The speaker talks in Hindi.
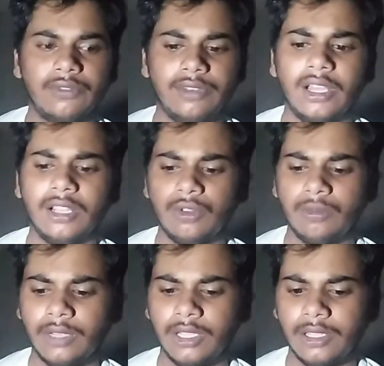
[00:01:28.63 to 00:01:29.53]
फ़िलहाल तो
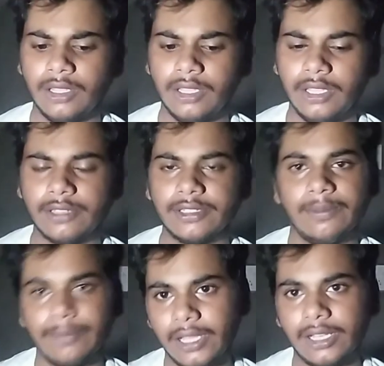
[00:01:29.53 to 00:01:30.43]
मैं एक
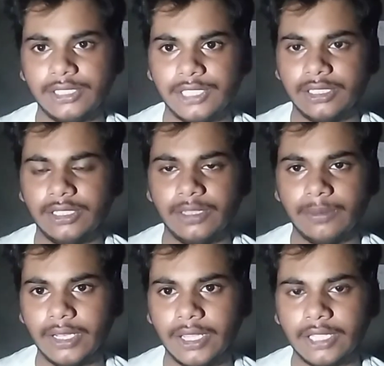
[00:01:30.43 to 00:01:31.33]
साल पहले चैनल ये
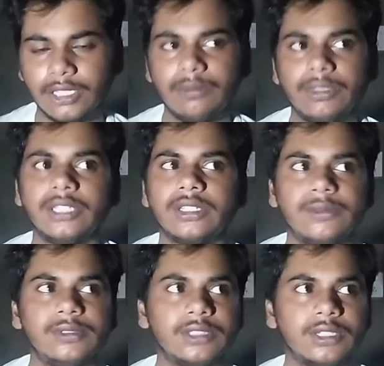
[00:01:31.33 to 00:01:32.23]
बनाया था मैंने
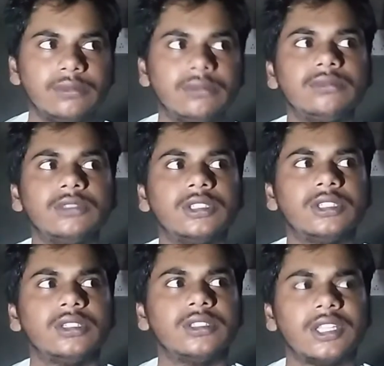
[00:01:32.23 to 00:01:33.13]
कम से कम आ,
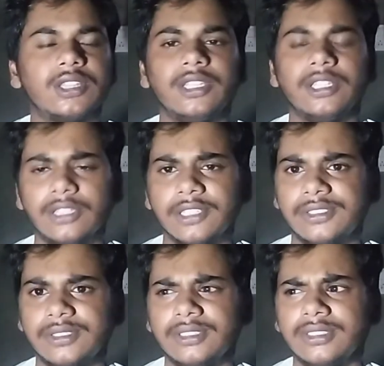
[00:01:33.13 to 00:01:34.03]
कितने
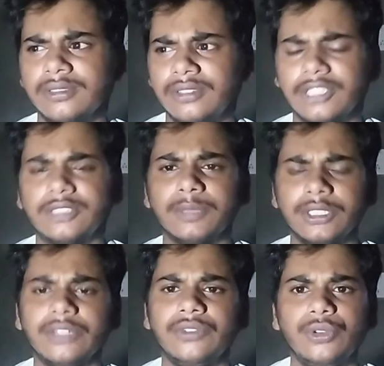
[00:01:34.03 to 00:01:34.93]
दस दस
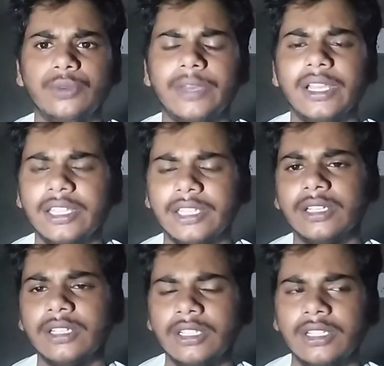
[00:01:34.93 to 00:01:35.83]
पंद्रह वीडियो पहले
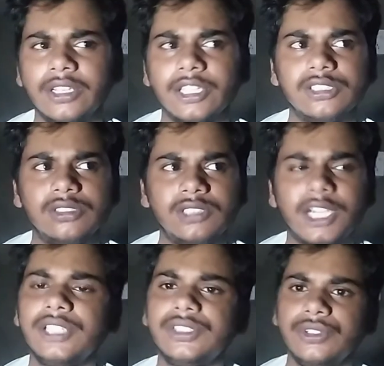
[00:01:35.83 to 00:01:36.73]
ही नहीं
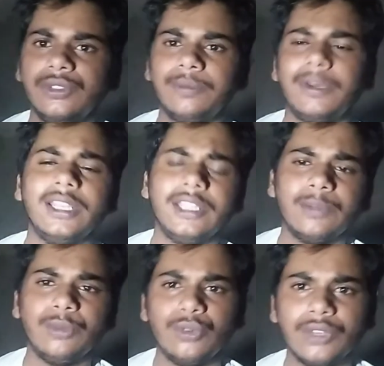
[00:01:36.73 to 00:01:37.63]
चालीस वीडियो पहले ही
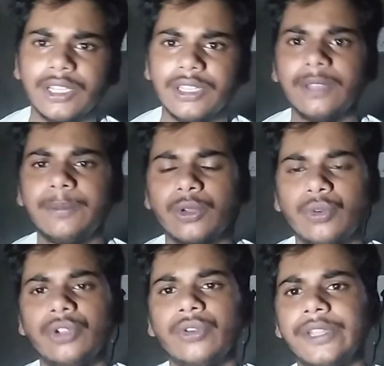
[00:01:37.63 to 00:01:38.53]
अपलोड कर दिए पर
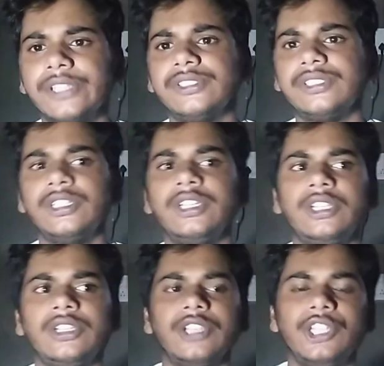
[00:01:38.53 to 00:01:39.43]
कोई ऑडियंस
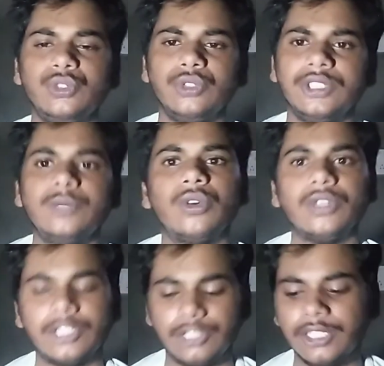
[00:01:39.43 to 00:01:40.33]
मेरी जुटी थी तो
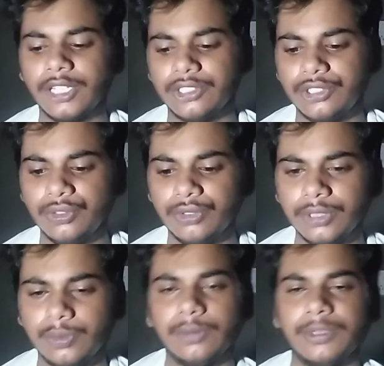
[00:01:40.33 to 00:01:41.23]
बहुत अच्छी खासी
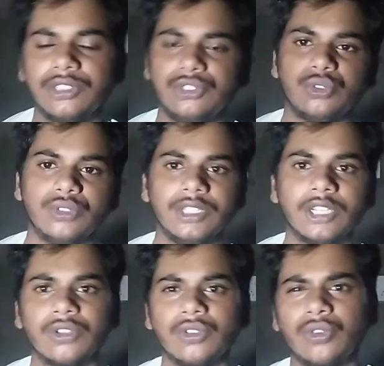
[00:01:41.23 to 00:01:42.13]
जुटी थी मैंने छोड़
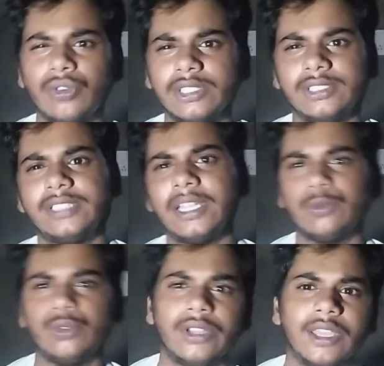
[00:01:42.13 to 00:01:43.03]
दिया क्योंकि कॉलेज
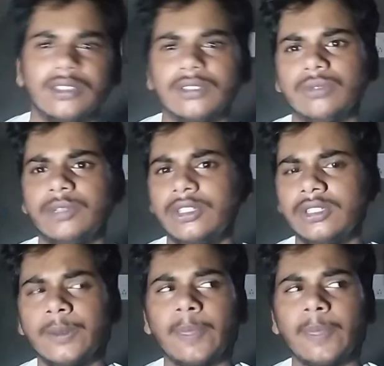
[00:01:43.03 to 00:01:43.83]
टाइम खुल गया था तो मैंने